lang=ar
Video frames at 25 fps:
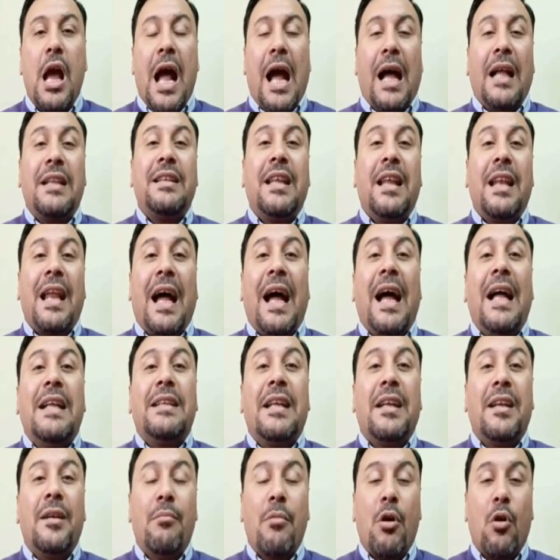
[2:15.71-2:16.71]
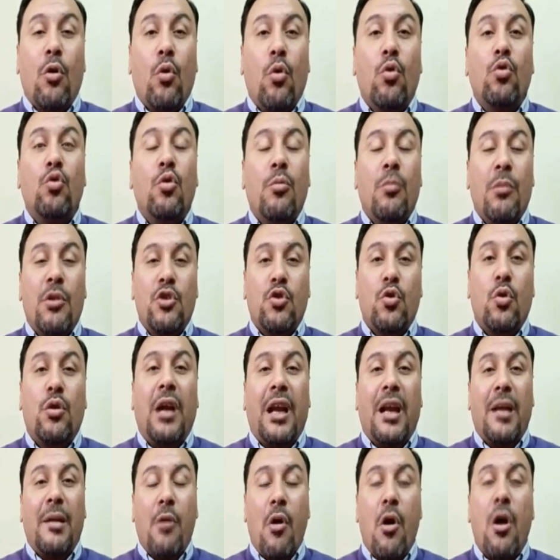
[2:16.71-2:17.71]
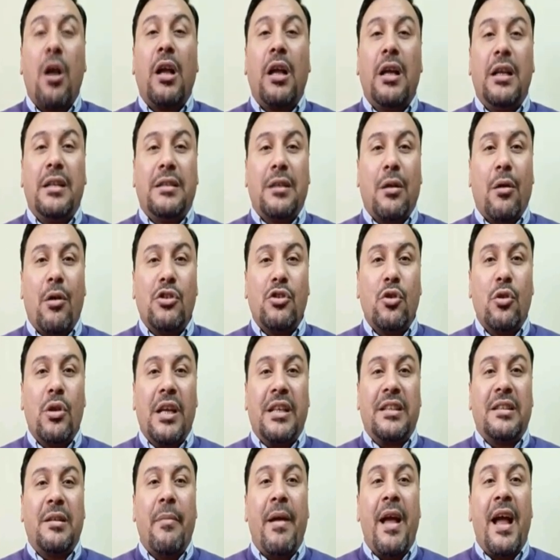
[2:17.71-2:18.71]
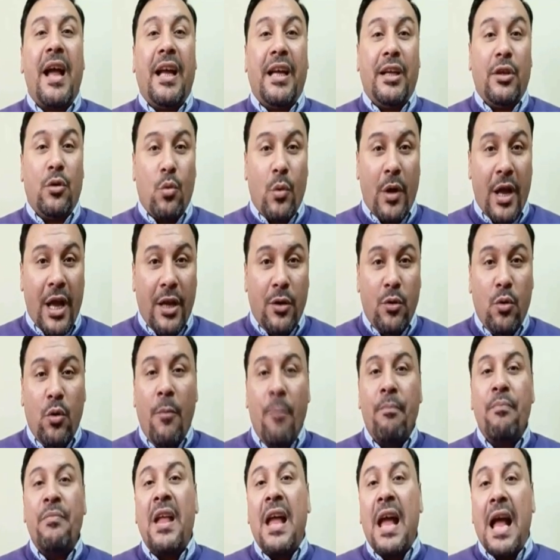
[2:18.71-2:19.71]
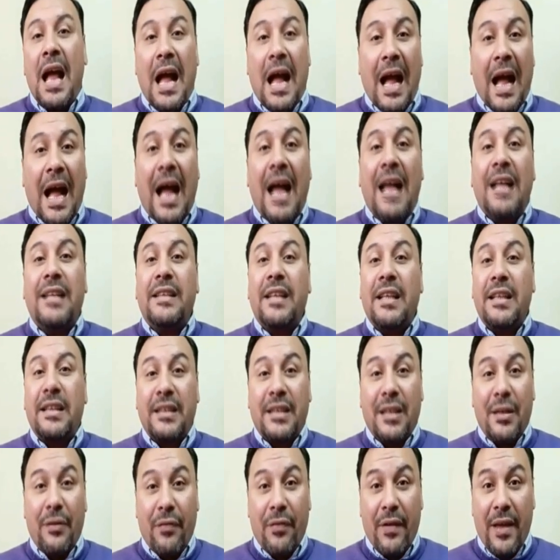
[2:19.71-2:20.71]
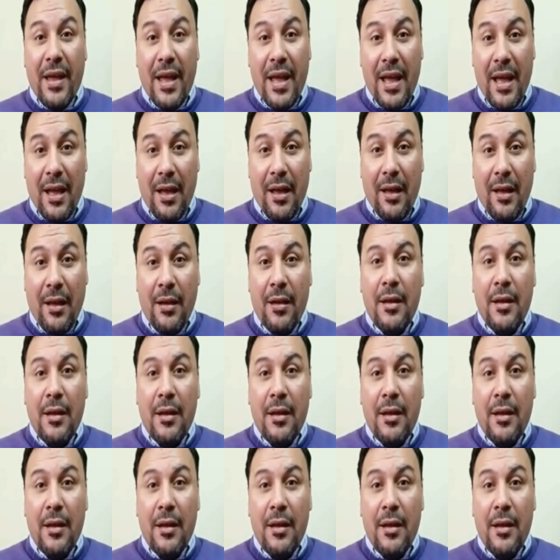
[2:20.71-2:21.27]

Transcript: حتى العقد اللي موجود ومنشور على مواقع التواصل الاجتماعي عنوانه عقد اتفاق